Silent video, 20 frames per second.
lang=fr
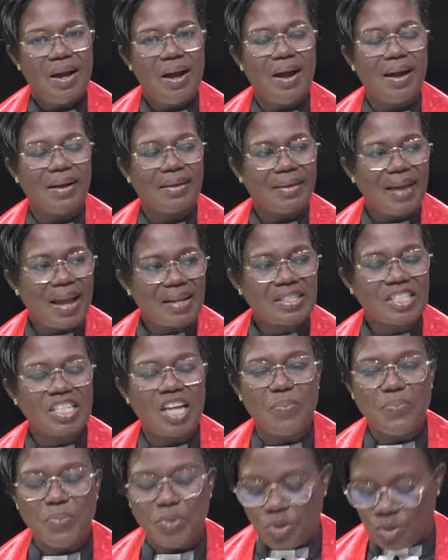en Acte
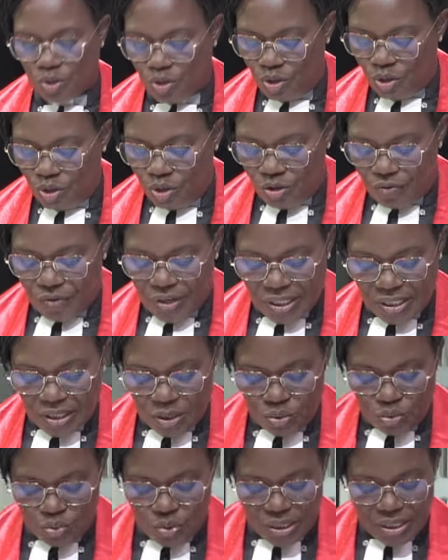chapitre 1, le
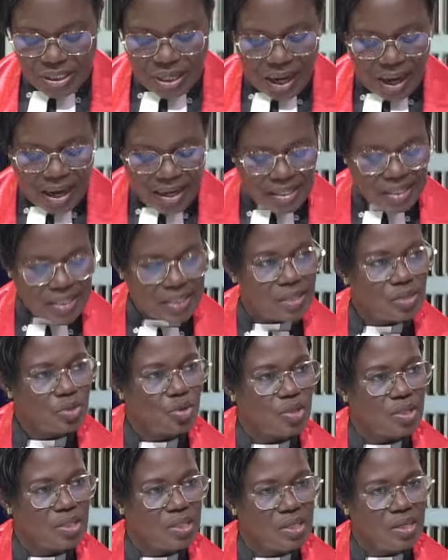verset 8a qui dit
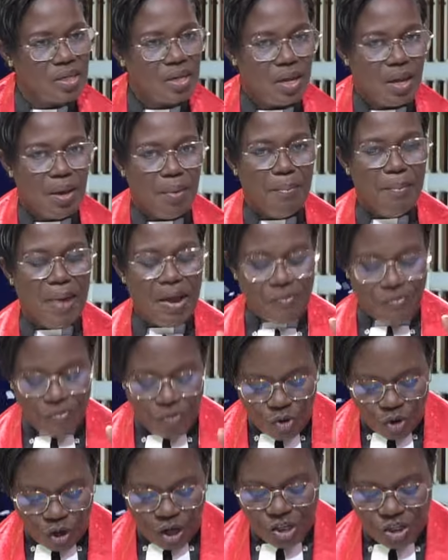ceci, Mais
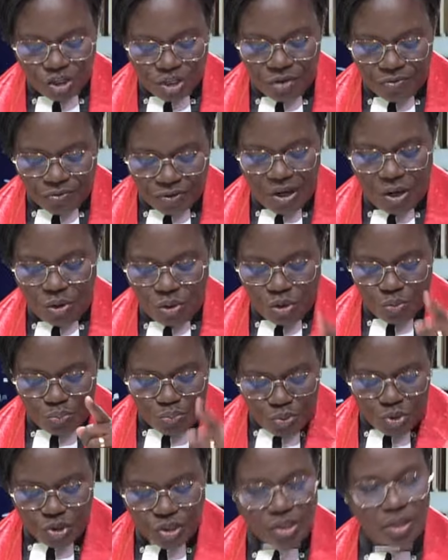vous recevrez une
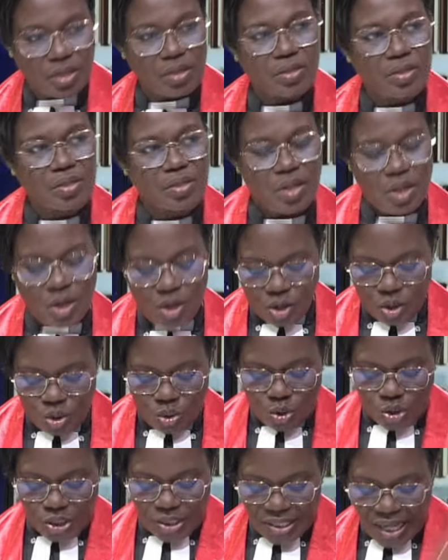puissance,
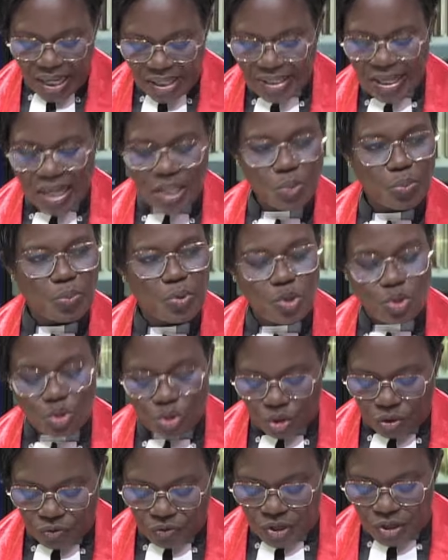le Saint-Esprit
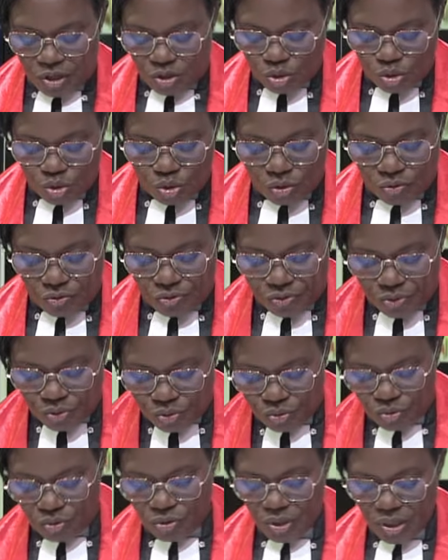survenant sur
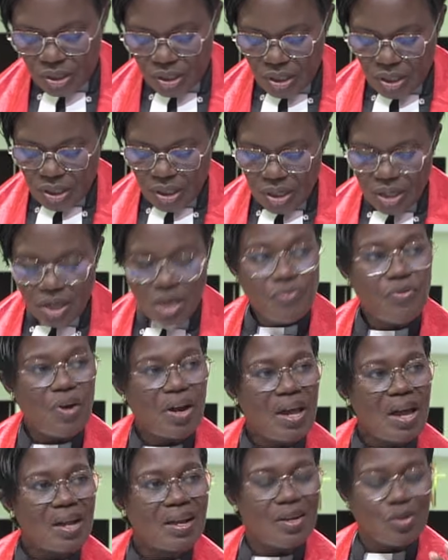vous. Et
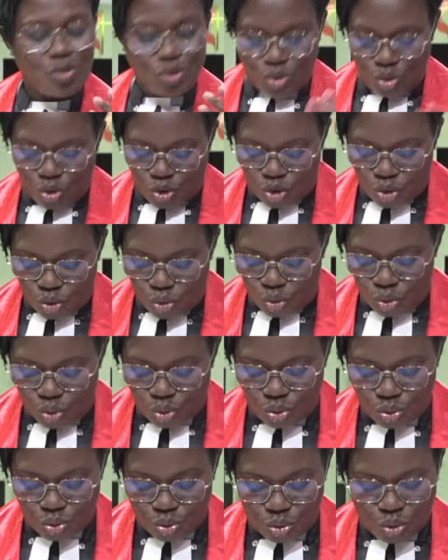voilà qu'en ce
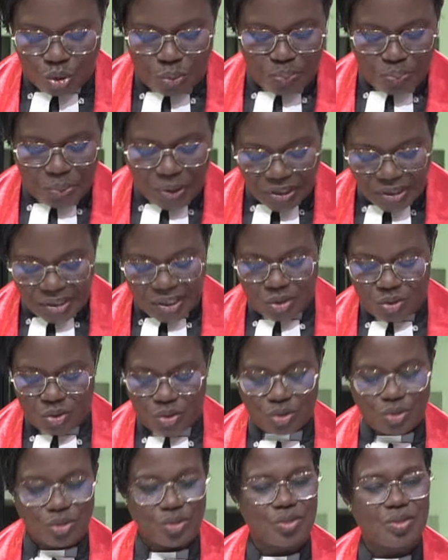jour de
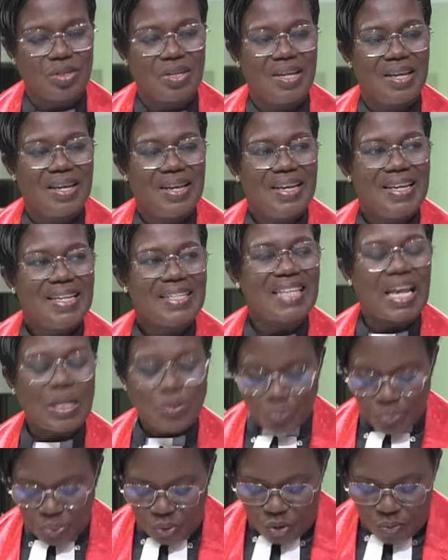Pentecôte,
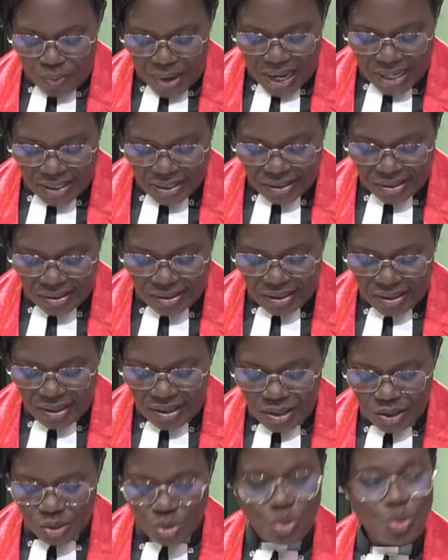cette promesse
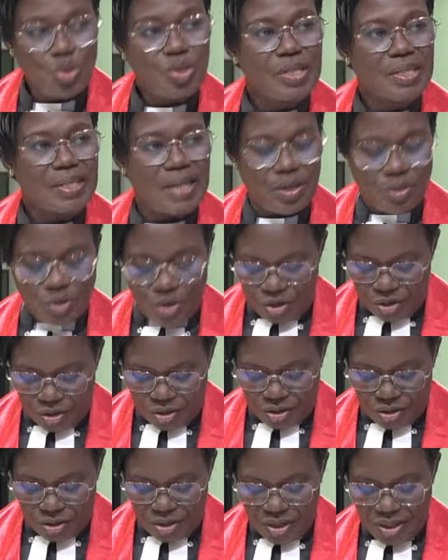du
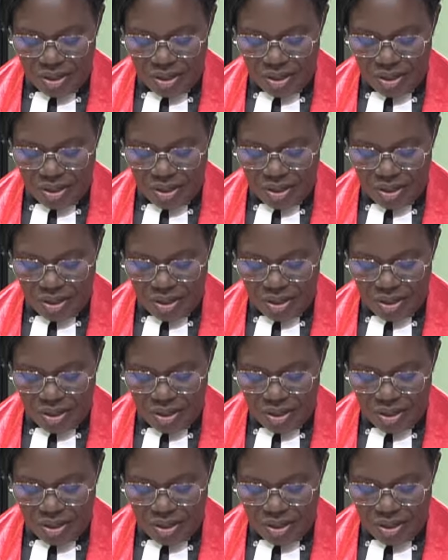Seigneur